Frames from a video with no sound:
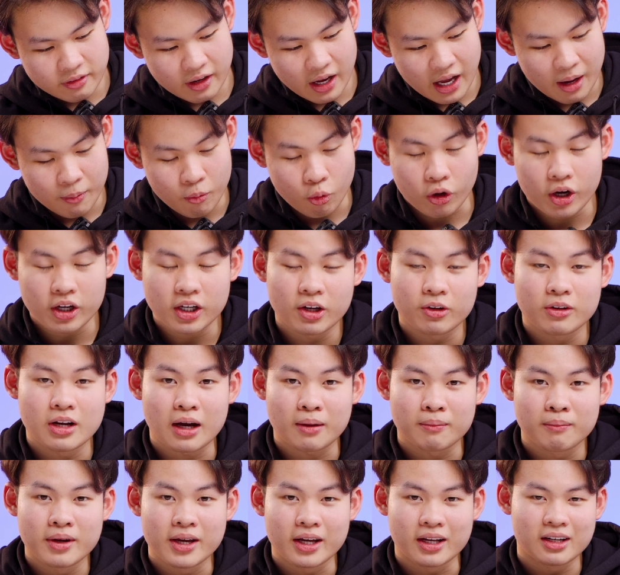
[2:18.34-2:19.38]
và một cái điều
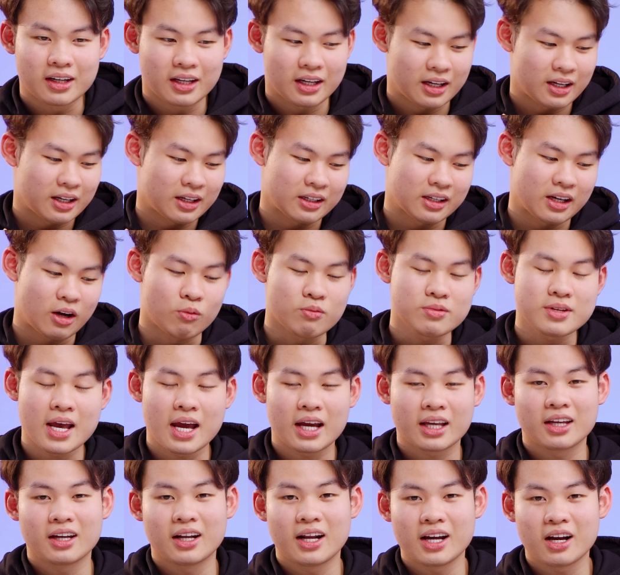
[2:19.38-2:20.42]
đặc biệt là cổng
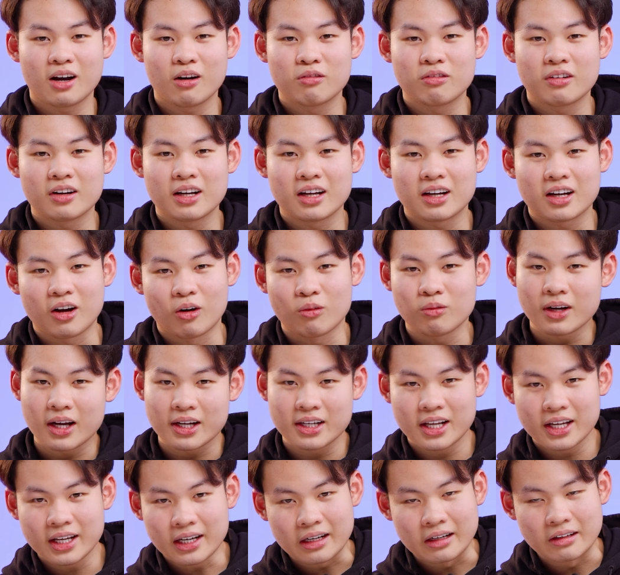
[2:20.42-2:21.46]
sạc giờ đây không phải là cổng
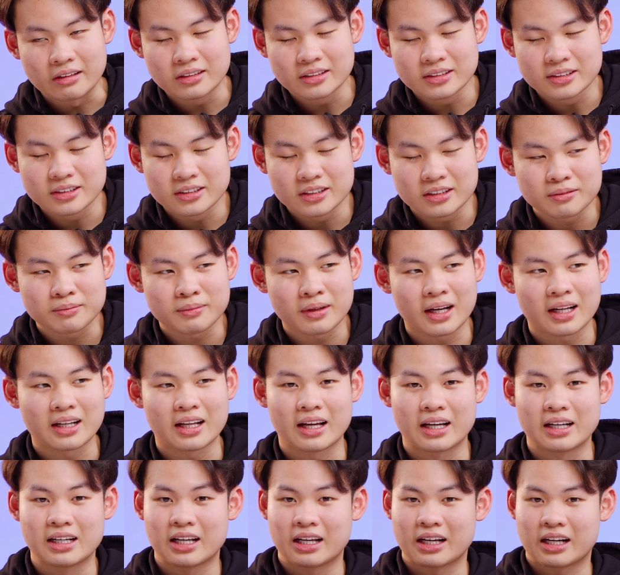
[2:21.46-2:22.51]
Lightning nữa nhưng mà
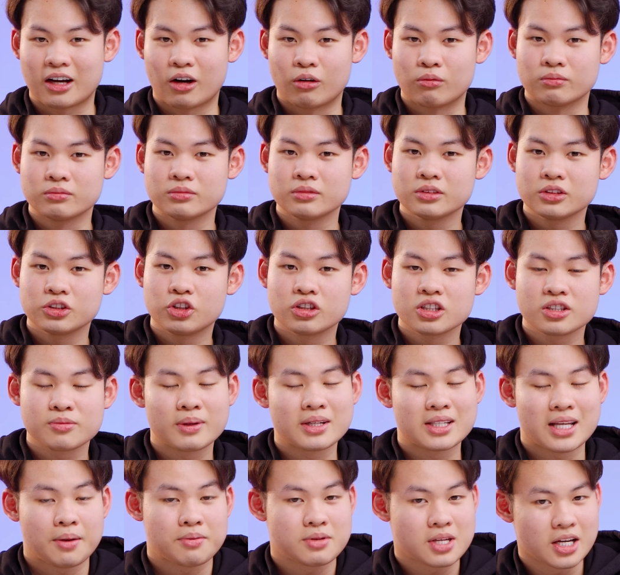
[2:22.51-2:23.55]
lại là cổng USB
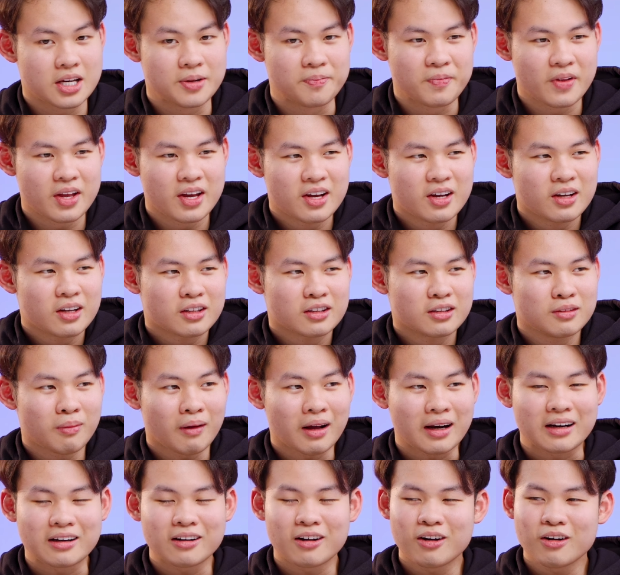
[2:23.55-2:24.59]
Type C nhưng
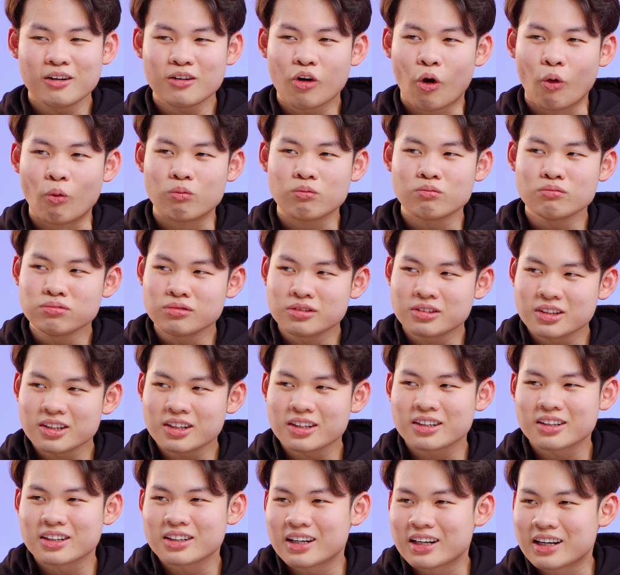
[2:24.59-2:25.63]
mà nó cũng
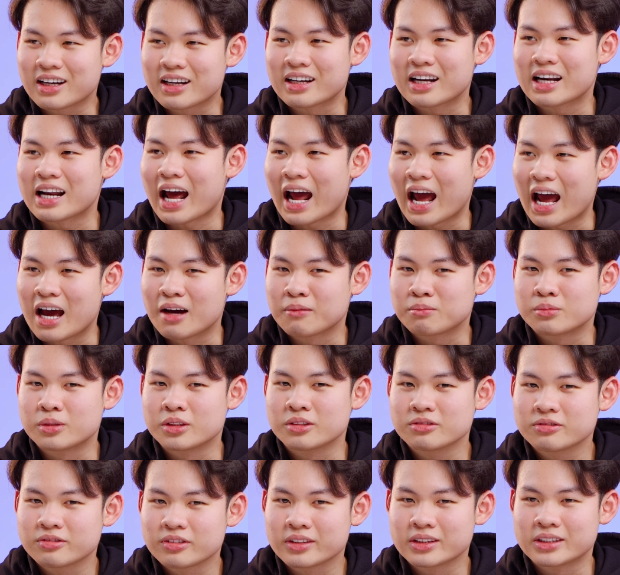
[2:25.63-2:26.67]
rất là lạ
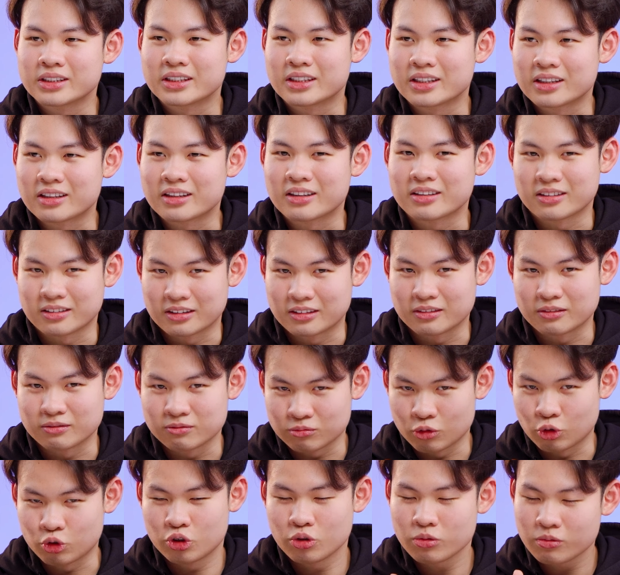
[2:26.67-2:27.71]
bởi vì uh,
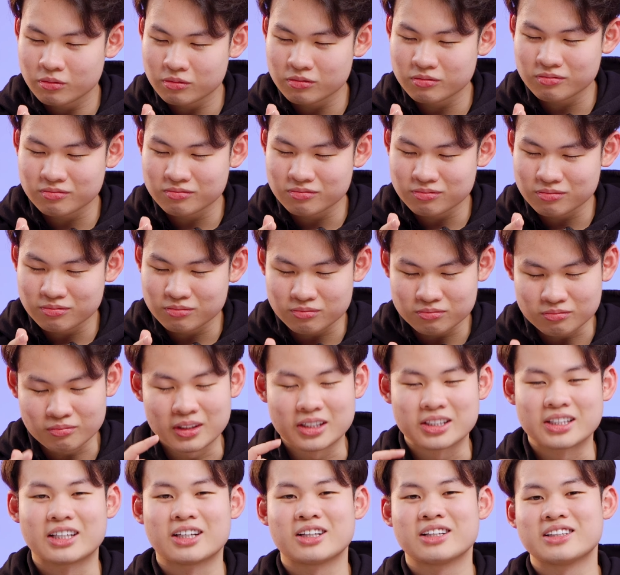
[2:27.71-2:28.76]
một chút
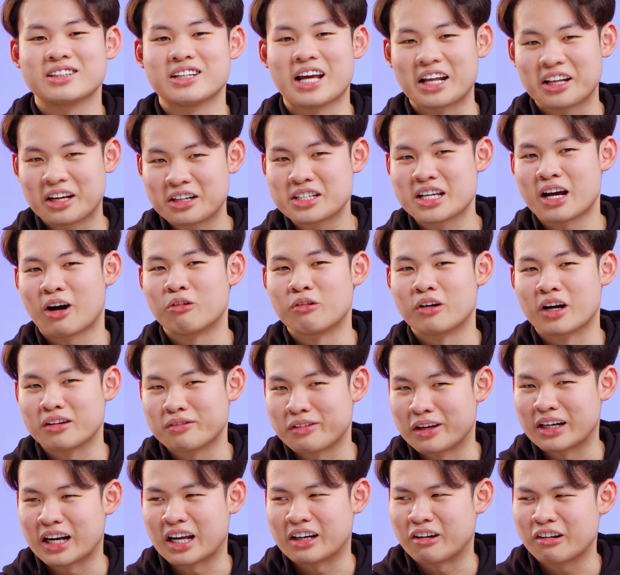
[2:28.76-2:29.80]
mình sẽ giải thích sâu về cái
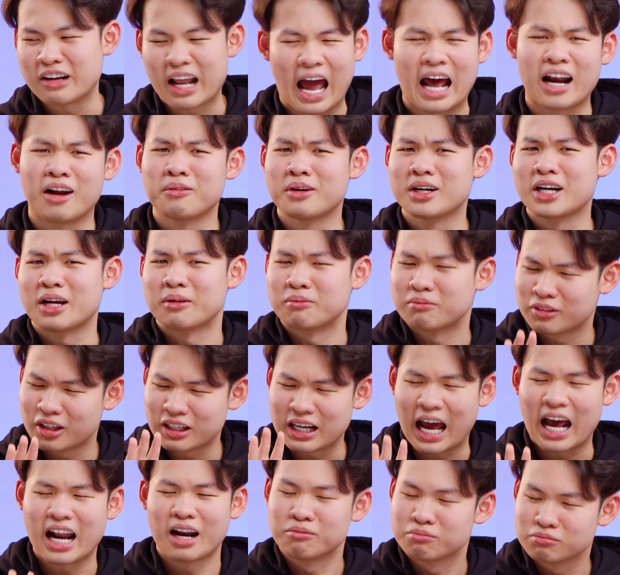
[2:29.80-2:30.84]
việc này nó lạ lắm anh em nó
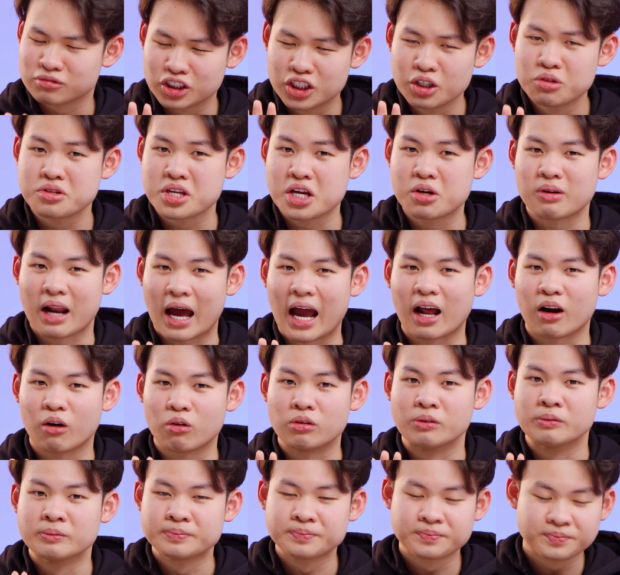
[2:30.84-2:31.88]
lạ lắm siêu siêu lạ luôn